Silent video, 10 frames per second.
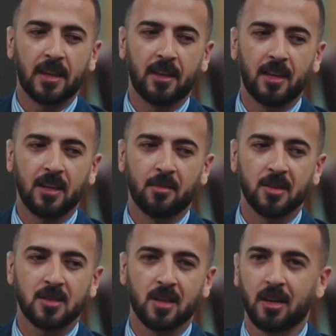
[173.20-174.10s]
ايه هي
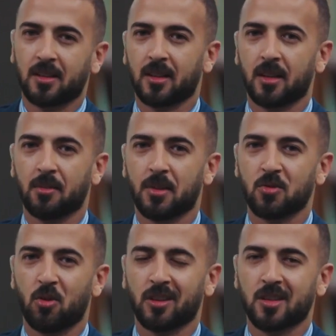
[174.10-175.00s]
مصلحه
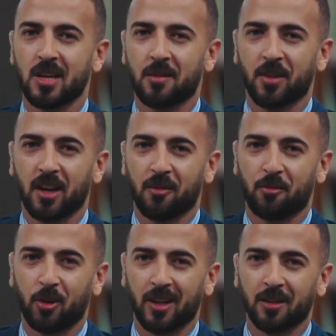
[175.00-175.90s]
الباشمهندس عبد الله
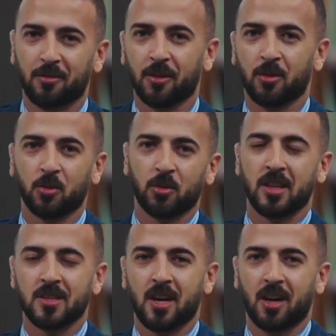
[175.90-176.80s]
الفلاني في انه
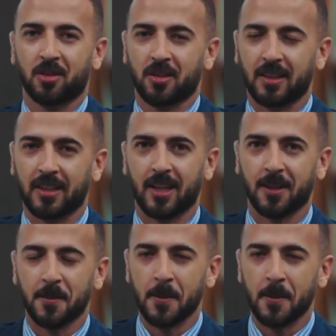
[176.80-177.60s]
ياذي حضرتك يعني